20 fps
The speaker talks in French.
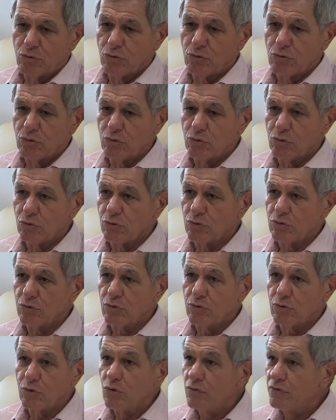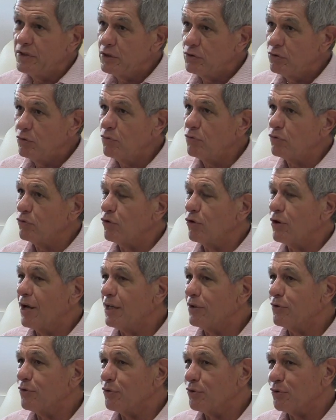de nos conviction,
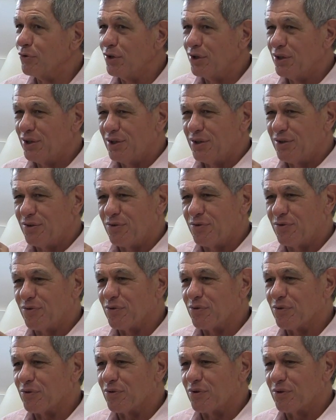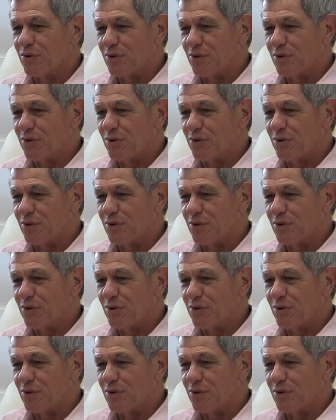au-delà de ce,